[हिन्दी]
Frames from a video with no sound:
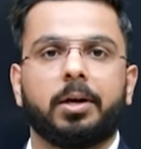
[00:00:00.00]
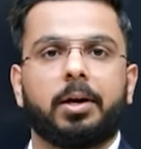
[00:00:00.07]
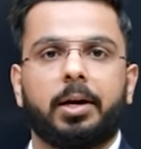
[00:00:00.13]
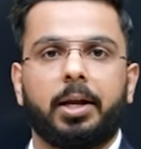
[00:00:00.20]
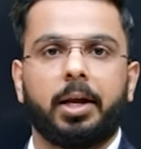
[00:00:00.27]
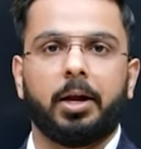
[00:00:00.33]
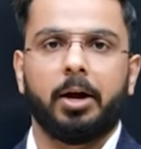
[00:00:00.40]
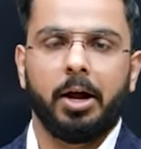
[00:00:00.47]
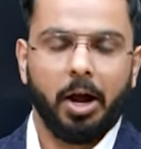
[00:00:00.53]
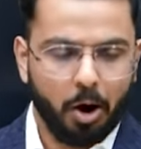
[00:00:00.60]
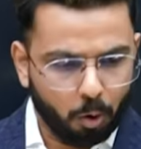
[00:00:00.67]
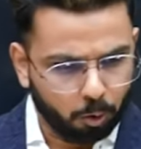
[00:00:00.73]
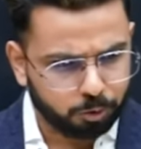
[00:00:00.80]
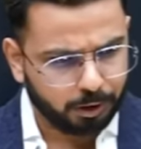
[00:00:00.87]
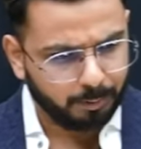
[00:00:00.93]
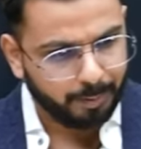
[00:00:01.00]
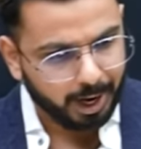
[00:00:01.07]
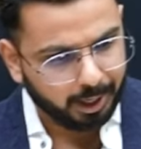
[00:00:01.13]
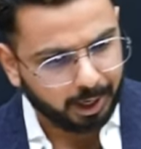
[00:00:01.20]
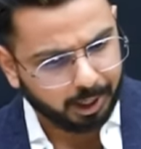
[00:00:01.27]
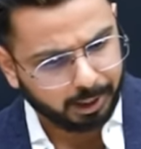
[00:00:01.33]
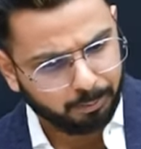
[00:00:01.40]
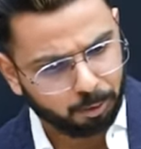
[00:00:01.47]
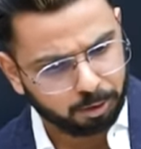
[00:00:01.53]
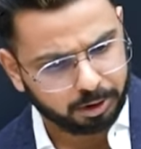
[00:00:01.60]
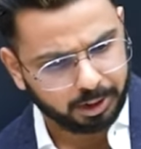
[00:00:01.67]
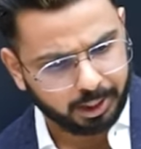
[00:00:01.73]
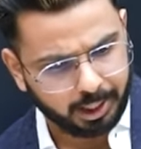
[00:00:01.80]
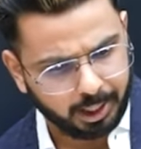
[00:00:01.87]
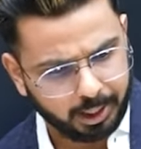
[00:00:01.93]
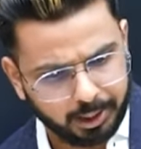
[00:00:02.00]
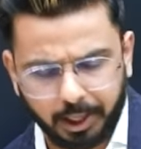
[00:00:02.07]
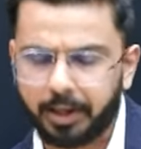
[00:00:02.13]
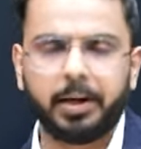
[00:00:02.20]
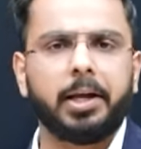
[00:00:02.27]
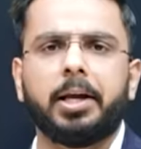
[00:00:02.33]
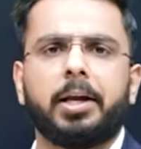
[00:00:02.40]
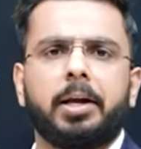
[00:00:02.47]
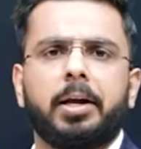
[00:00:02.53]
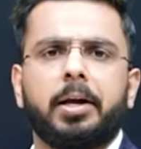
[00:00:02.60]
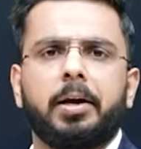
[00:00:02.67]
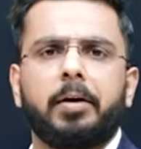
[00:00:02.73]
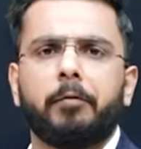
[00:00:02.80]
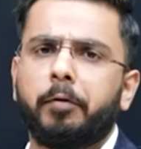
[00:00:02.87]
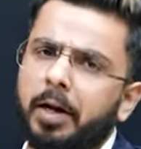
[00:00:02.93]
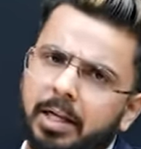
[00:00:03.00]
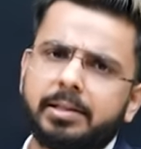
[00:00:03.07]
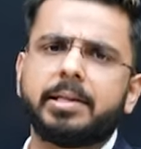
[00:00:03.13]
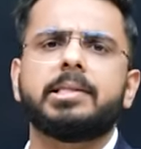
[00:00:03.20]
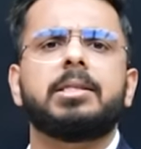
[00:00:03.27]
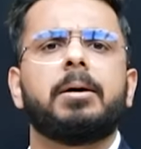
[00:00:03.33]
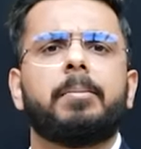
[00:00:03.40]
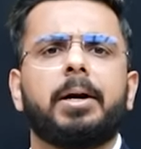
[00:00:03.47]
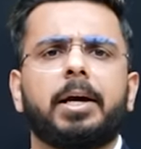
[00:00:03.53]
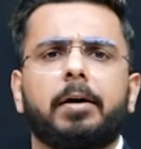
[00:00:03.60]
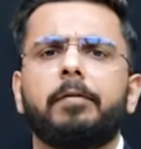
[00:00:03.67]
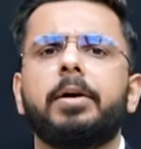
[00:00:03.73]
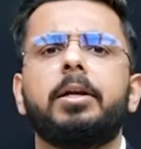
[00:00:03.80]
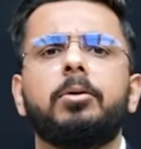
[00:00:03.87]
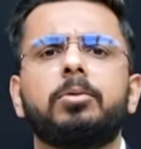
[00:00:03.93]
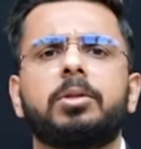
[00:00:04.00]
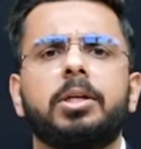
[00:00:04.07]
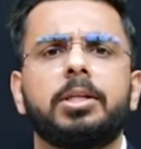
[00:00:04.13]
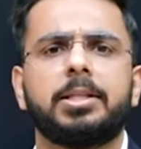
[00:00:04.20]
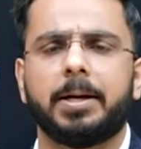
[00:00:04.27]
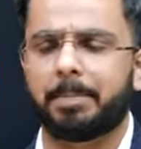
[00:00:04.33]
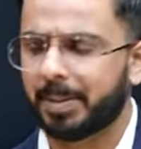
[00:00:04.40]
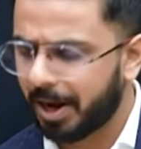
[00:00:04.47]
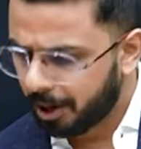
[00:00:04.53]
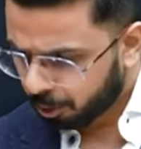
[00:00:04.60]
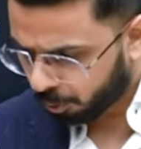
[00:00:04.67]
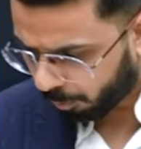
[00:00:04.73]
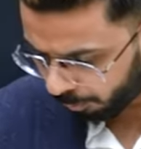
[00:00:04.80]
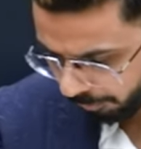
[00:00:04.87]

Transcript: कर रही है उसकी बहन आके बोलती है नहीं नहीं व्हील सस्ता पड़ेगा व्हील यूज़ कीजिए तो